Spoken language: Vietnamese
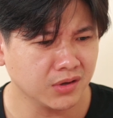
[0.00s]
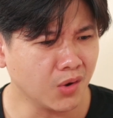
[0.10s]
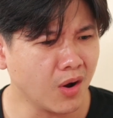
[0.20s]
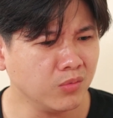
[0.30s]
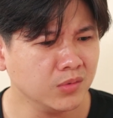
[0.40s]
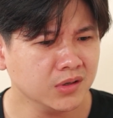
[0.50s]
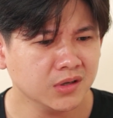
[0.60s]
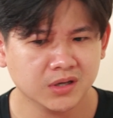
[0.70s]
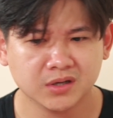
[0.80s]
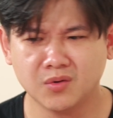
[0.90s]
hiểu không?
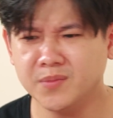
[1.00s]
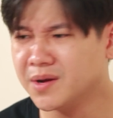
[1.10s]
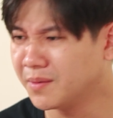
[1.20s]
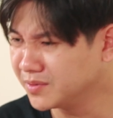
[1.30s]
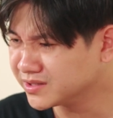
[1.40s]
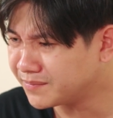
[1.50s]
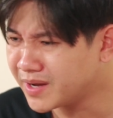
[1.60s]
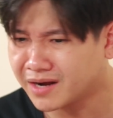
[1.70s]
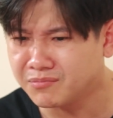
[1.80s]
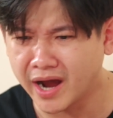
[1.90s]
Còn bây giờ mà người ta
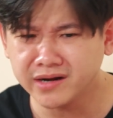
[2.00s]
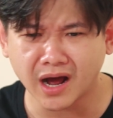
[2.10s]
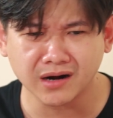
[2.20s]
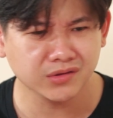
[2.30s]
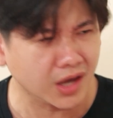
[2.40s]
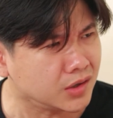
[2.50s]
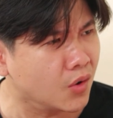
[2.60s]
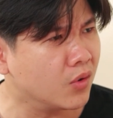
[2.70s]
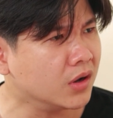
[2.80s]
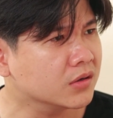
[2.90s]
biết anh bể nợ thì chết
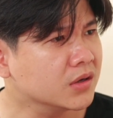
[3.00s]
luôn á.